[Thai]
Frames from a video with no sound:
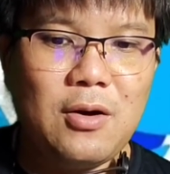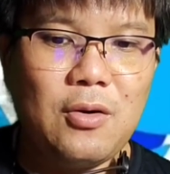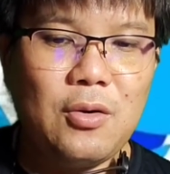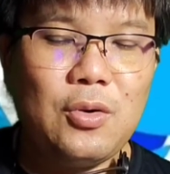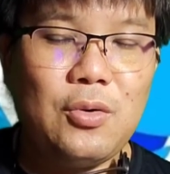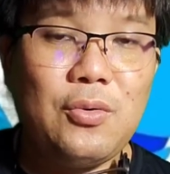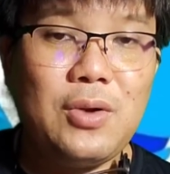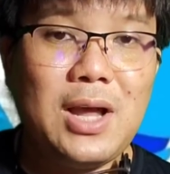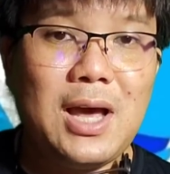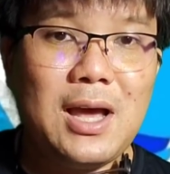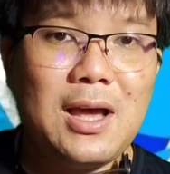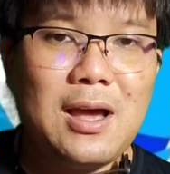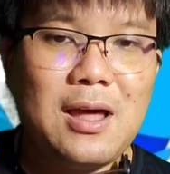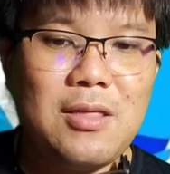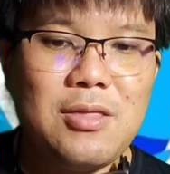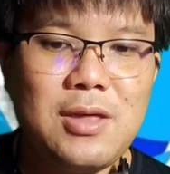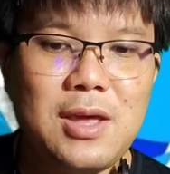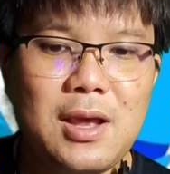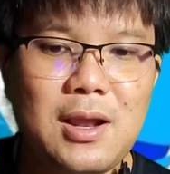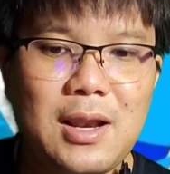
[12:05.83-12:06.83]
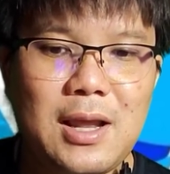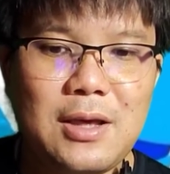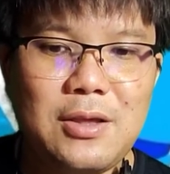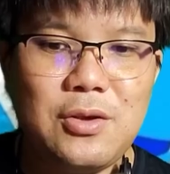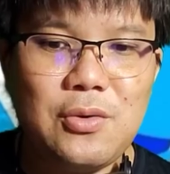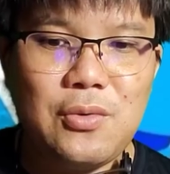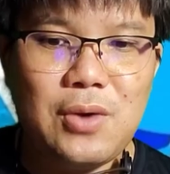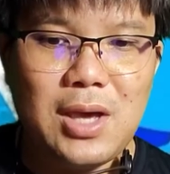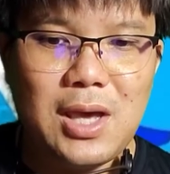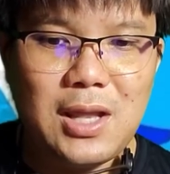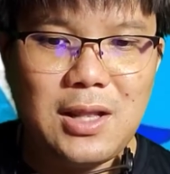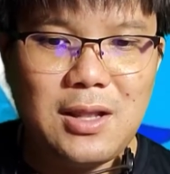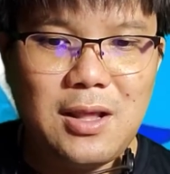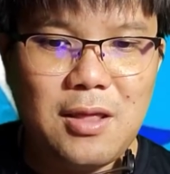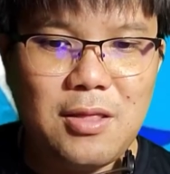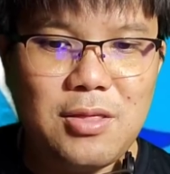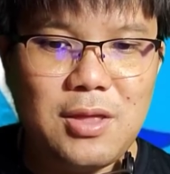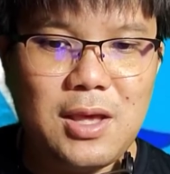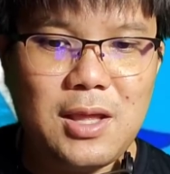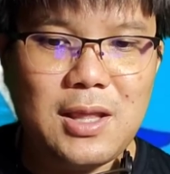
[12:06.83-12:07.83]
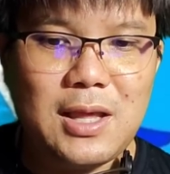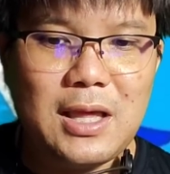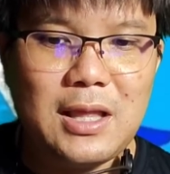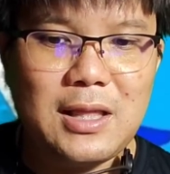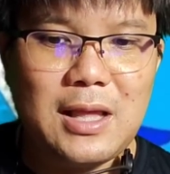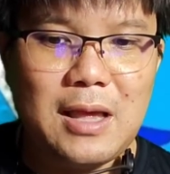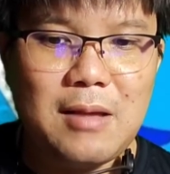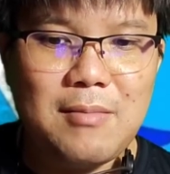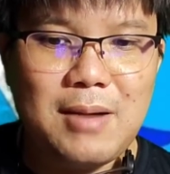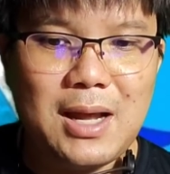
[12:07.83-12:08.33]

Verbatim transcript: ของ Luna Classic และ ยู เอส ที ซี ในไตร